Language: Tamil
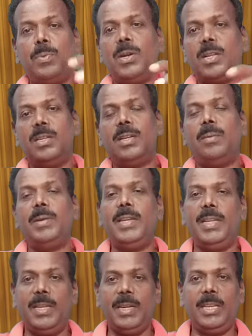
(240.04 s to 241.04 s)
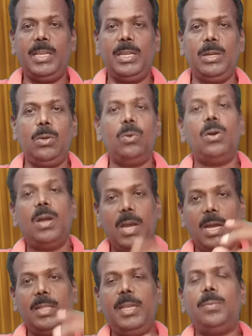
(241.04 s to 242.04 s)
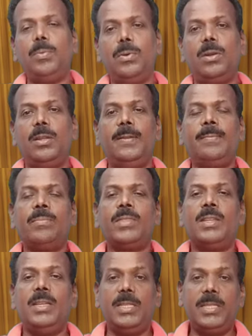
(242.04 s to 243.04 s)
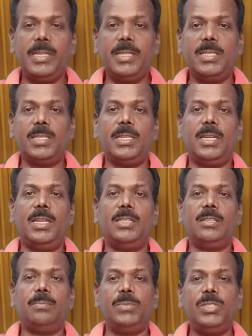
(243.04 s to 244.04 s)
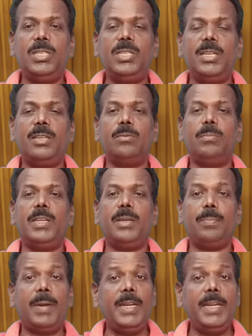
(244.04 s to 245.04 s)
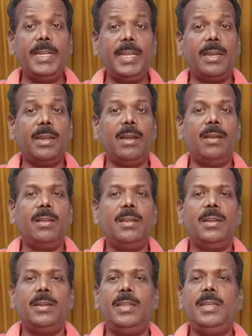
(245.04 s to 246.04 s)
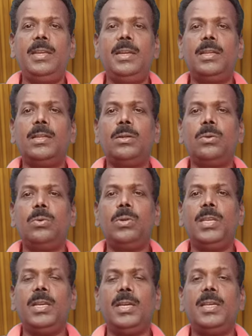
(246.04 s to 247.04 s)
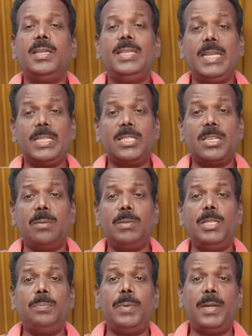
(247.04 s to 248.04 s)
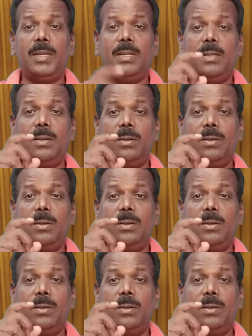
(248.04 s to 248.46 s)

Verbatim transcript: இம்பார்ட்டன்ட் அப்படின்னு நீங்கள் நினைக்கிறீங்களோ அதே போன்று எஜுகேஷன் சைக்காலஜிக்கும் ஜிகேக்கும் நீங்கள் பண்ணிட்டீங்கன்னா நீங்கள் எடுக்கக்கூடிய எக்ஸ்ட்ரா மதிப்பெண்